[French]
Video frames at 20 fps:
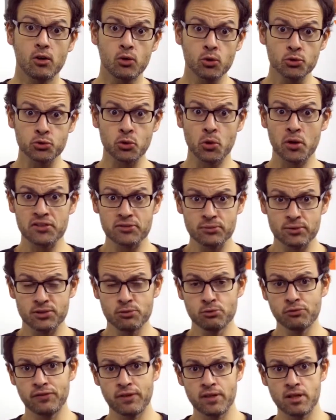L'autre raison qui
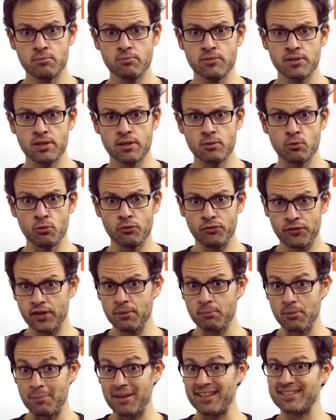nous fait aimer le
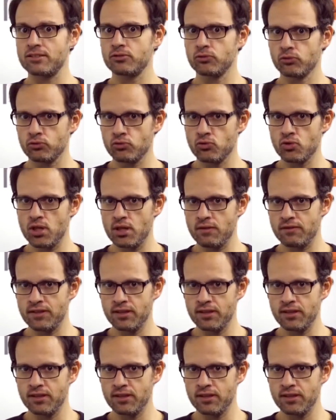film, bah, c'est son sujet